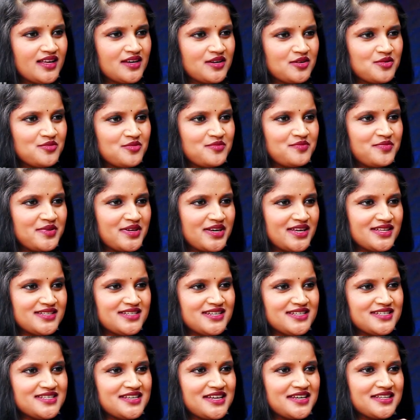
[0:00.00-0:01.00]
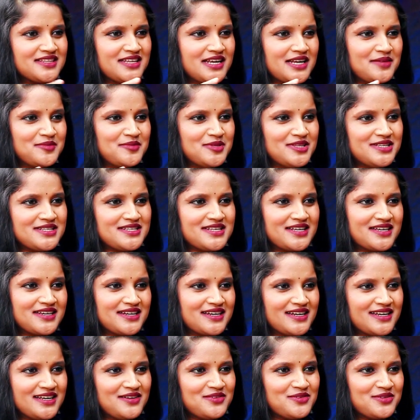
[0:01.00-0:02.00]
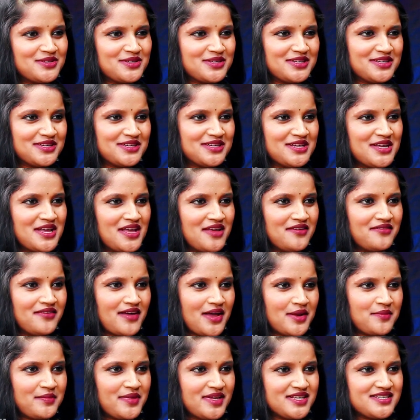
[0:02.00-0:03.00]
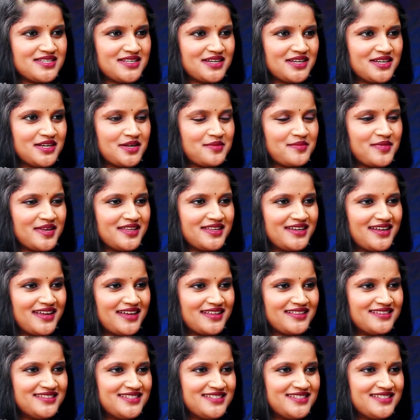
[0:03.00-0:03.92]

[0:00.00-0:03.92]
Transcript: எல்லாருக்கும் இப்ப ரஜினி சார் தளபதி சாருக்குலாம் ஒரு ஃபேன் பேஜ் இருக்கிற மாதிரி